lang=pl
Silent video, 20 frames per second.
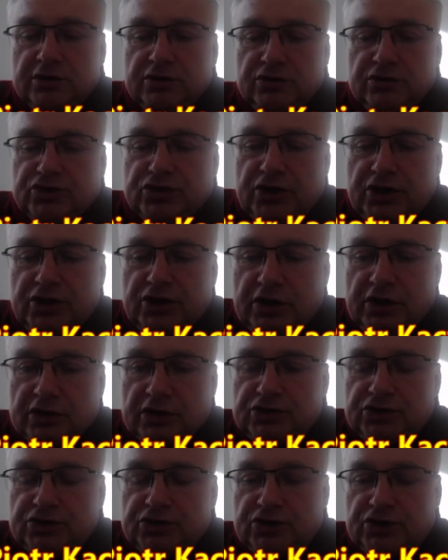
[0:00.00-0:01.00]
dużej
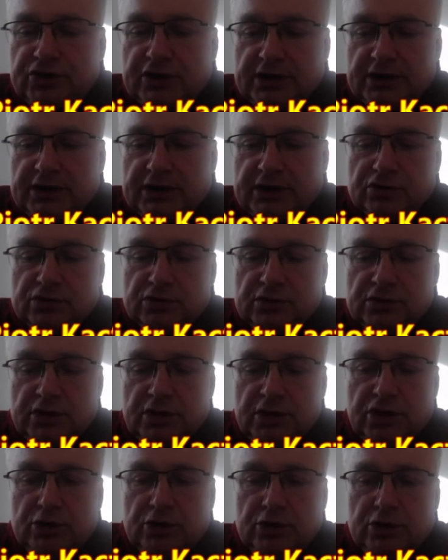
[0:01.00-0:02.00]
ilości czasu
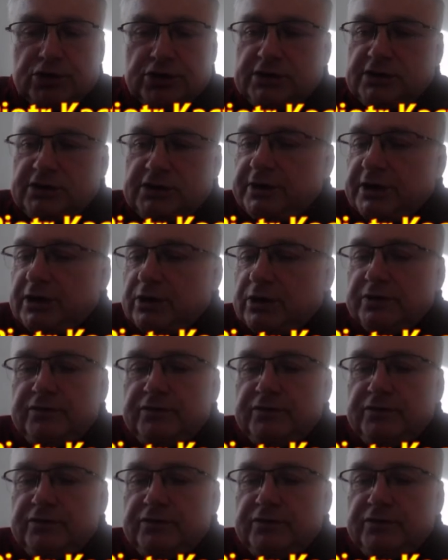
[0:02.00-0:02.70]
przez białe.